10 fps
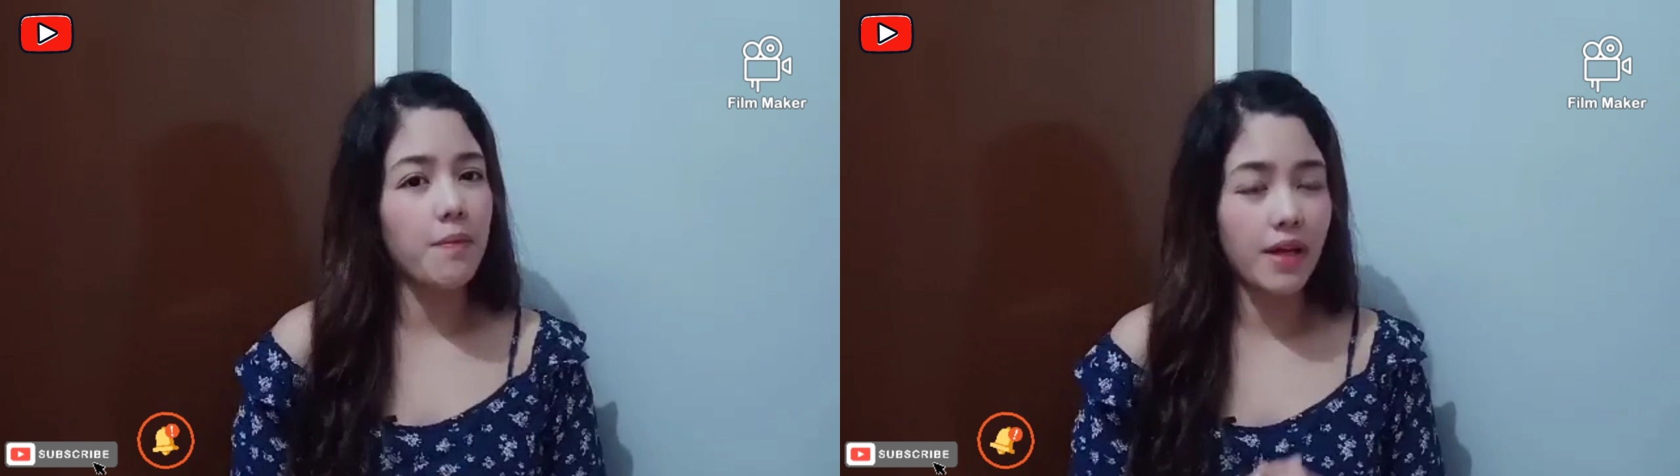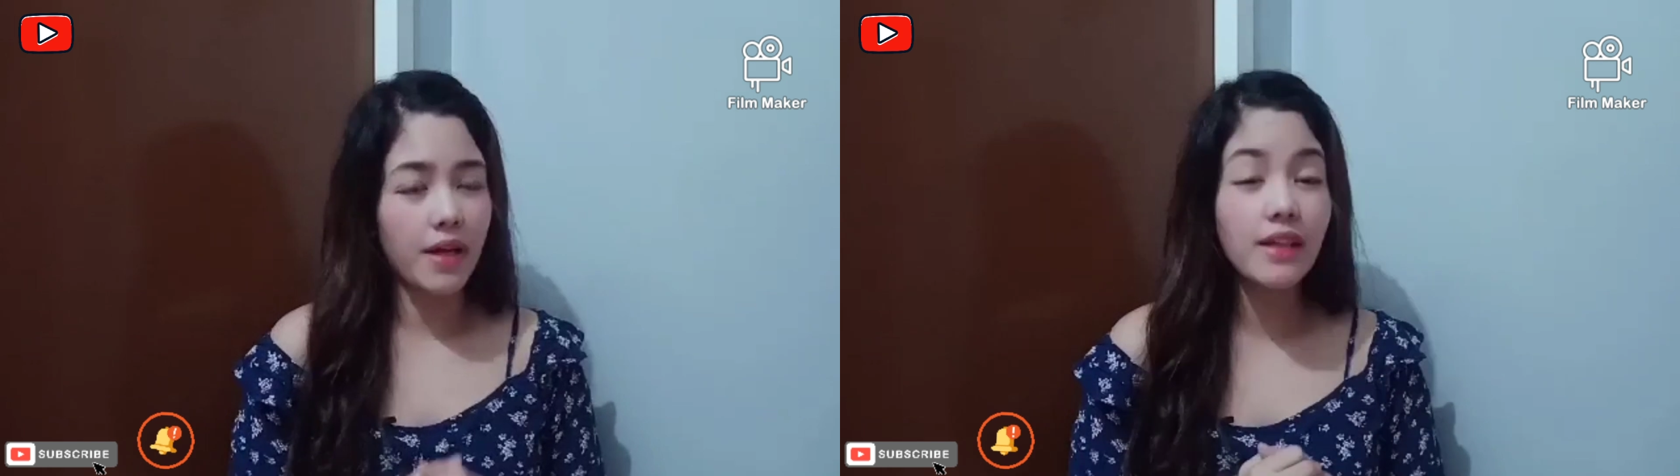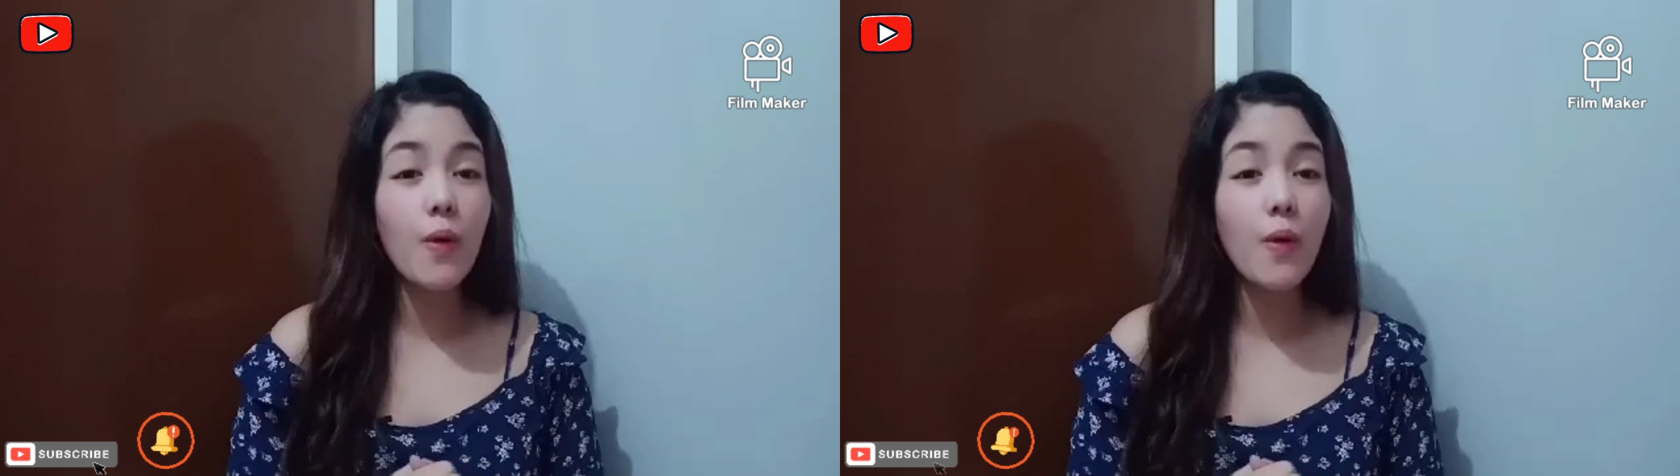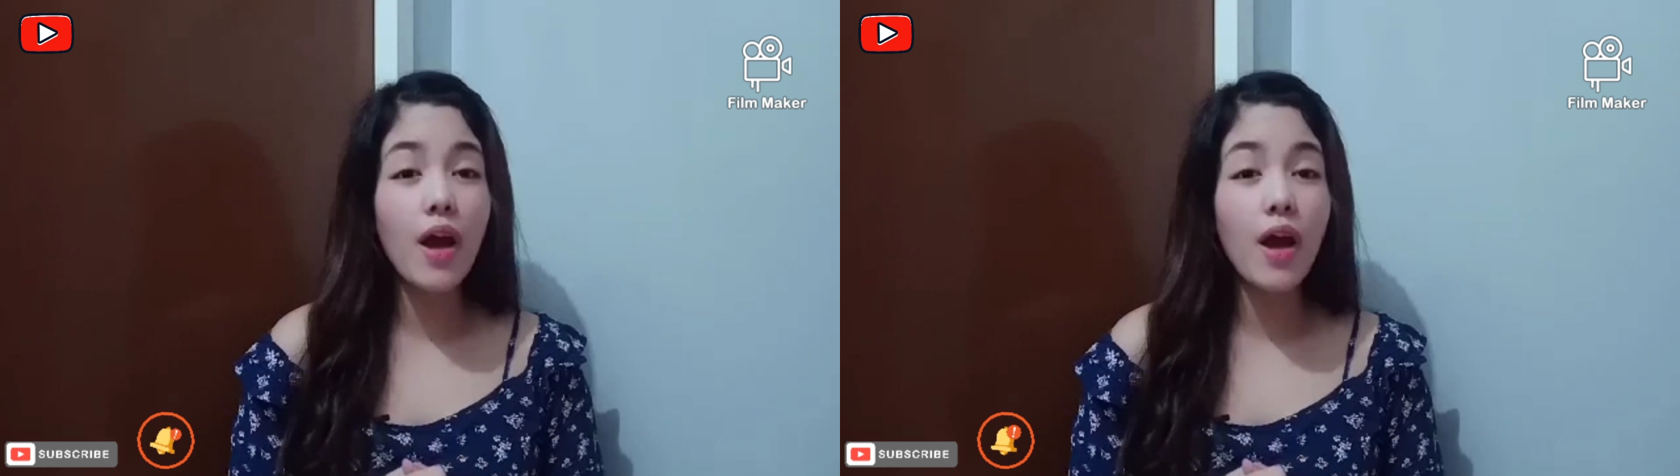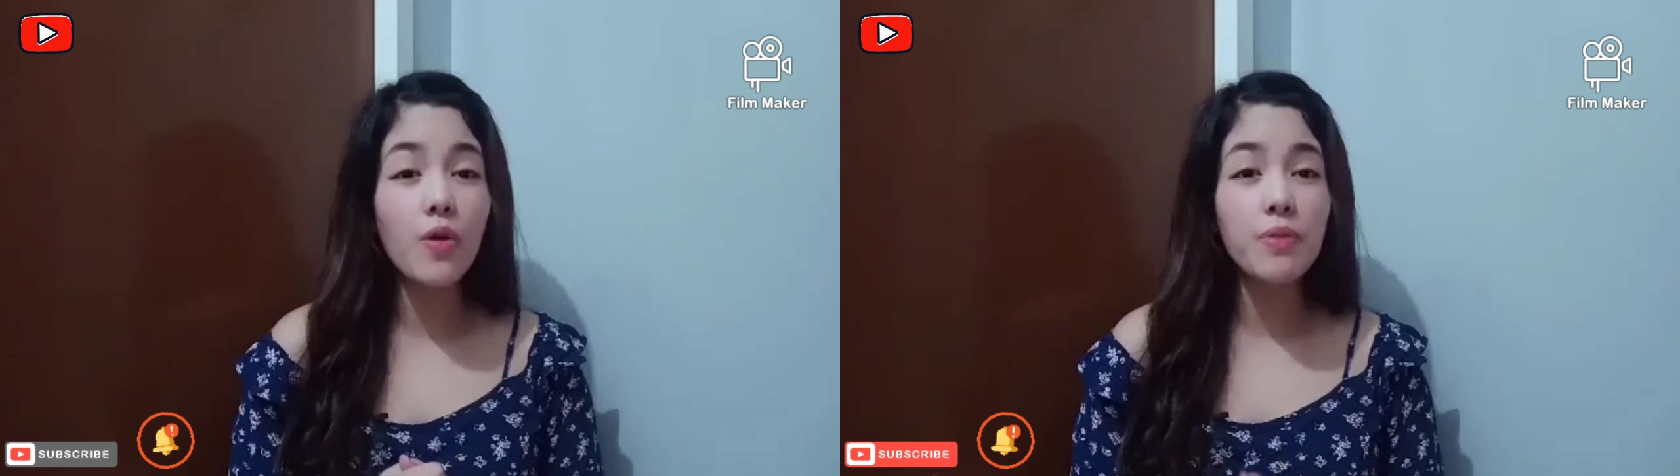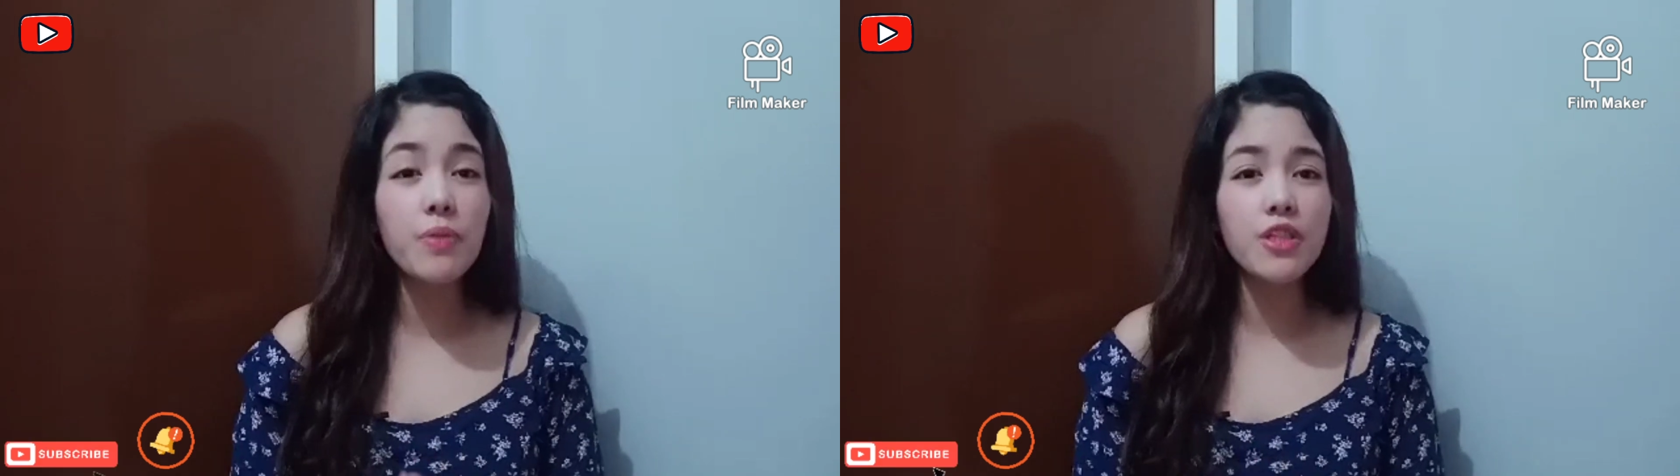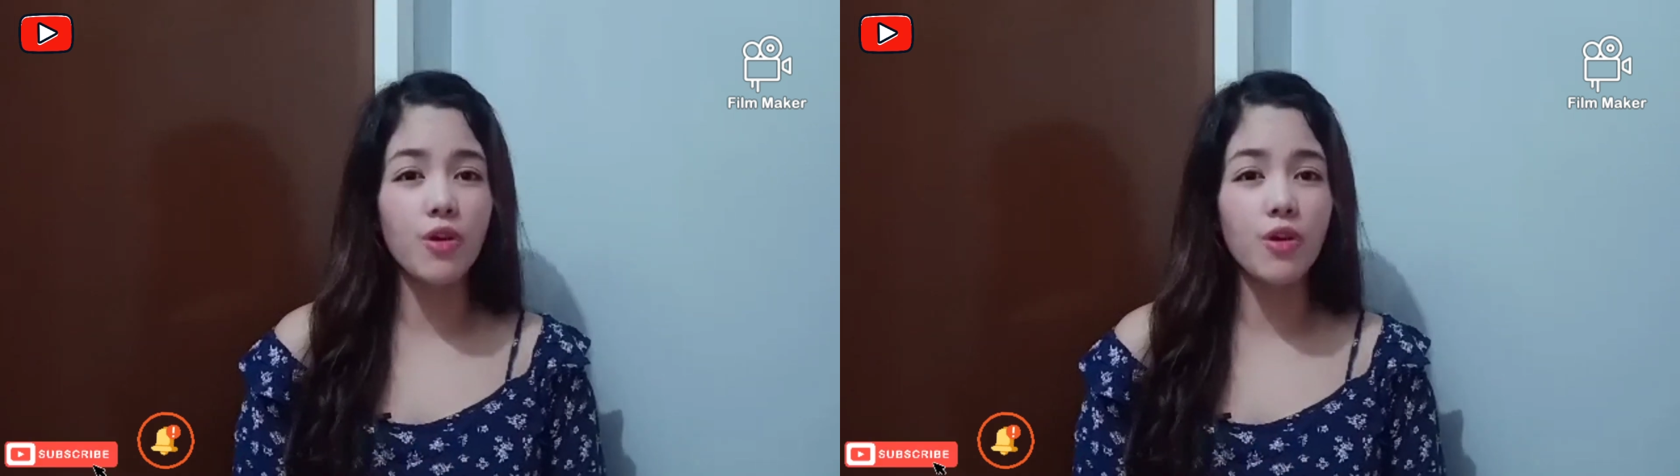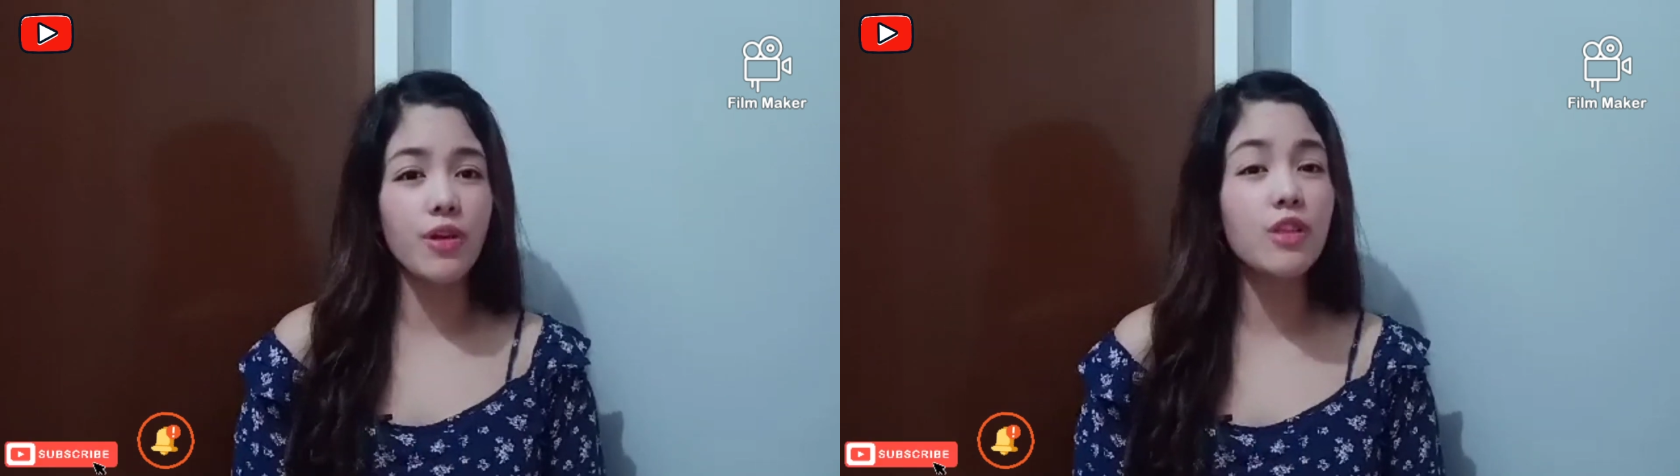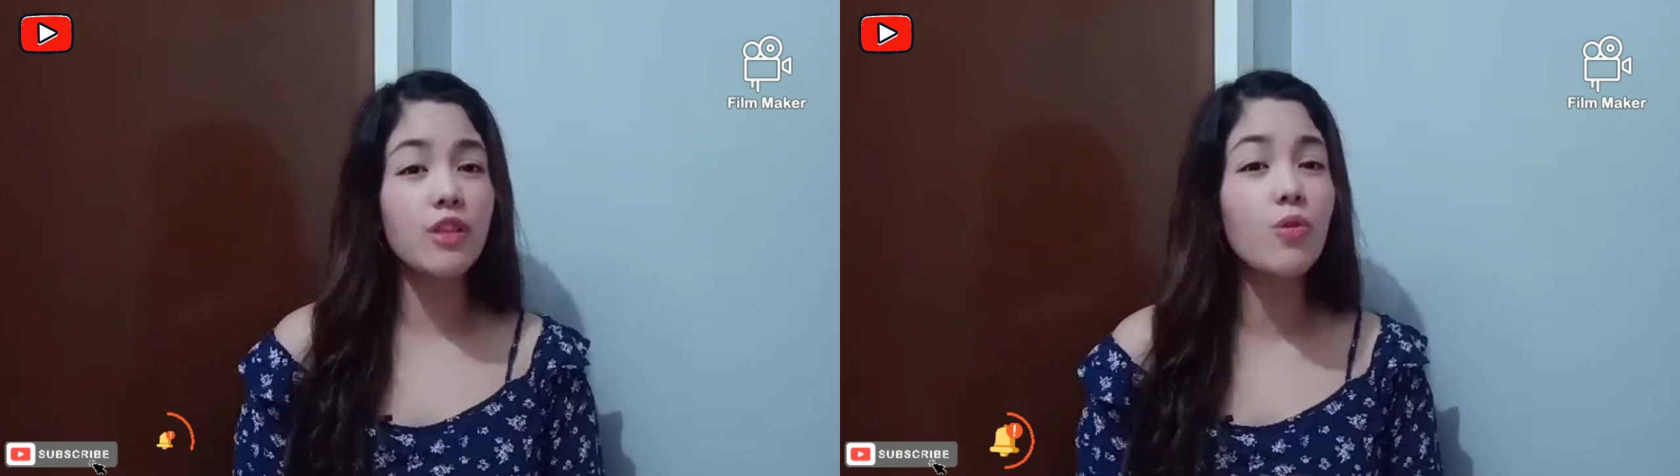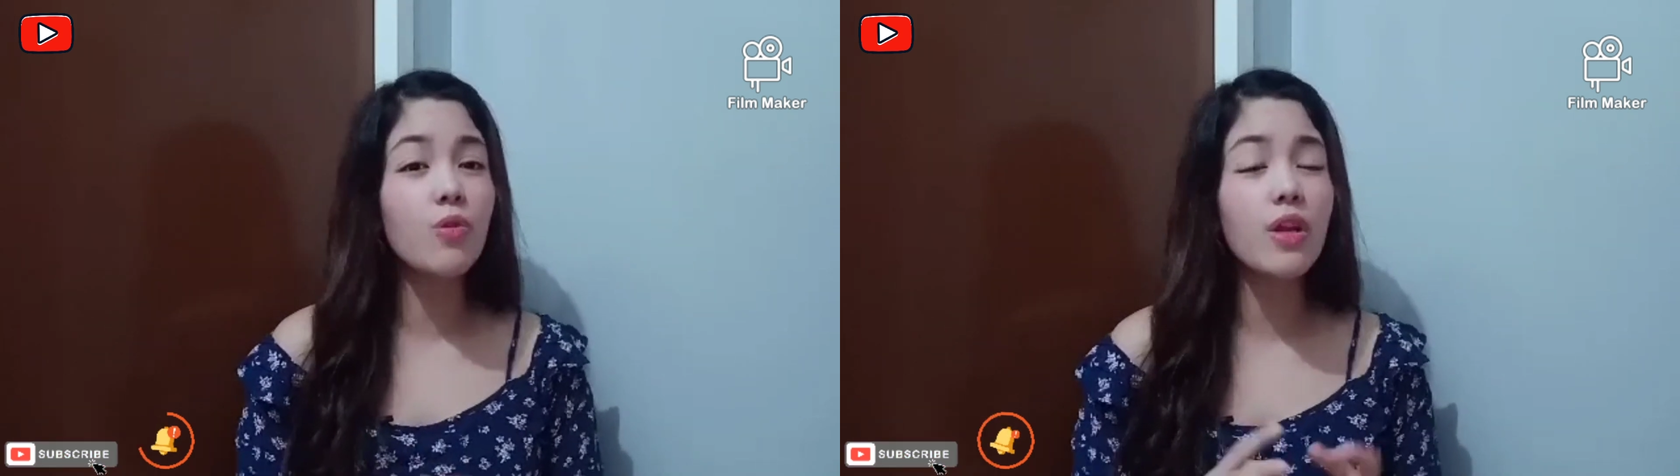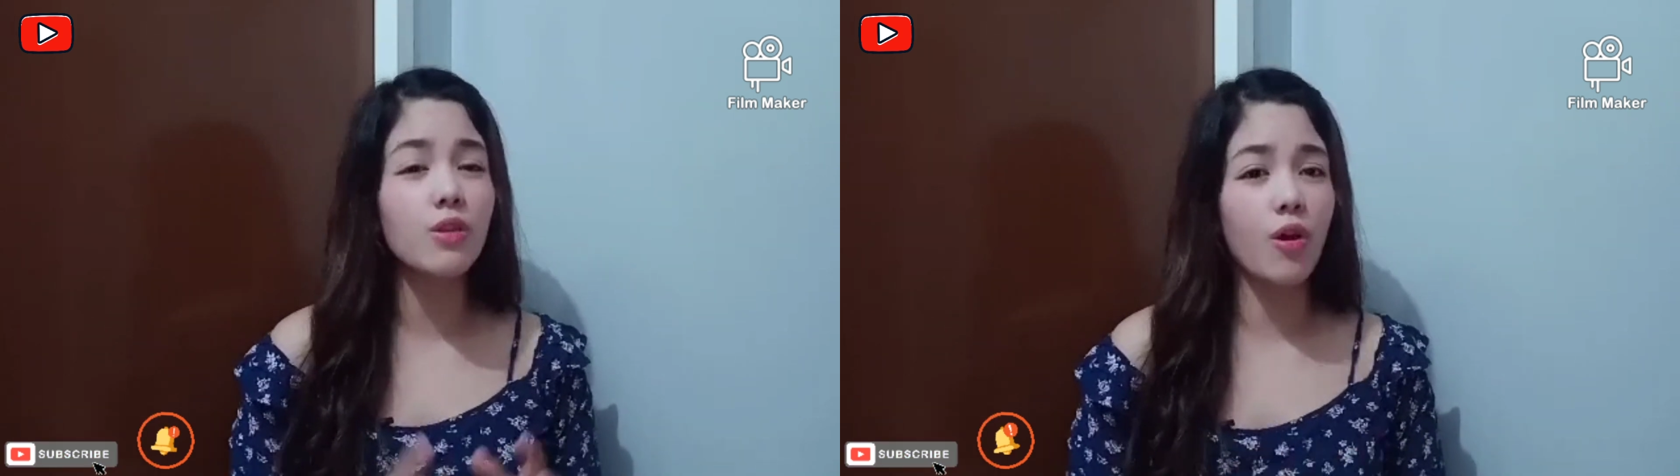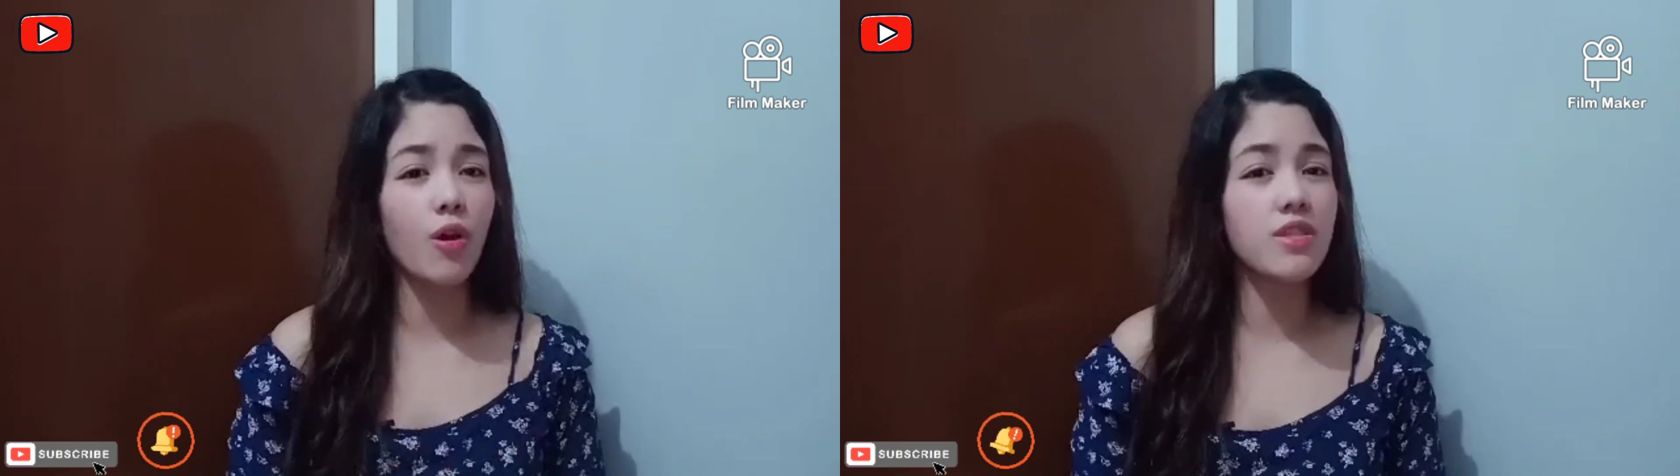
ang mga gawa kong video na tungkol